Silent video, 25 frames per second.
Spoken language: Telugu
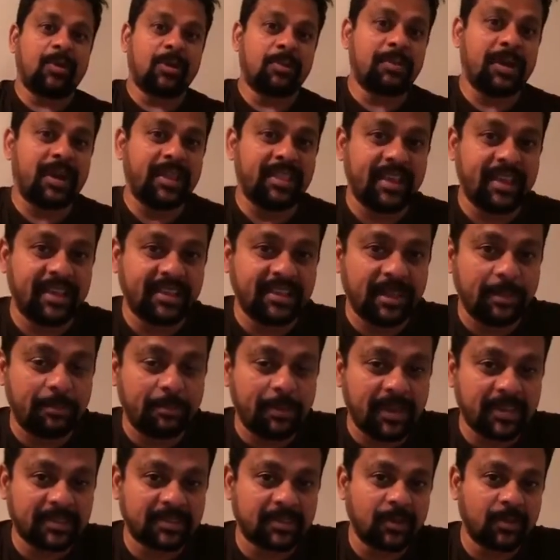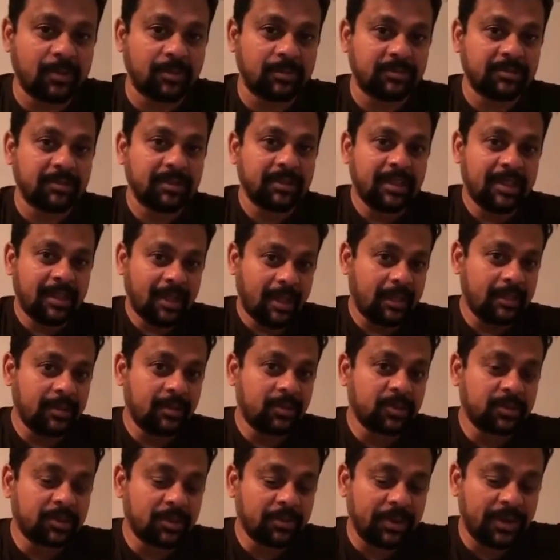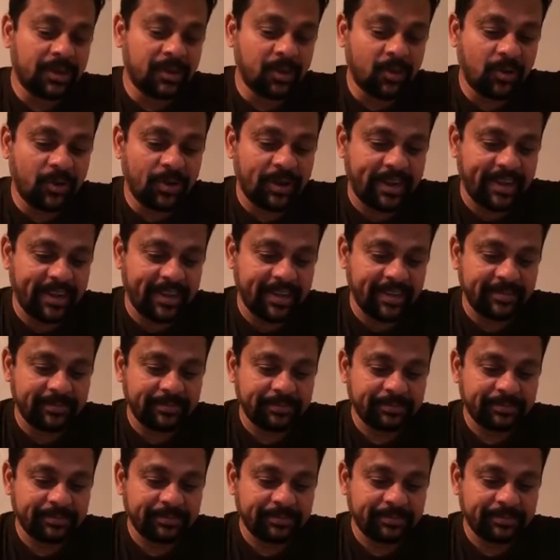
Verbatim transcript: కూడా మాదే అని చెప్పేస్తాం అది గుర్తుపెట్టుకోండి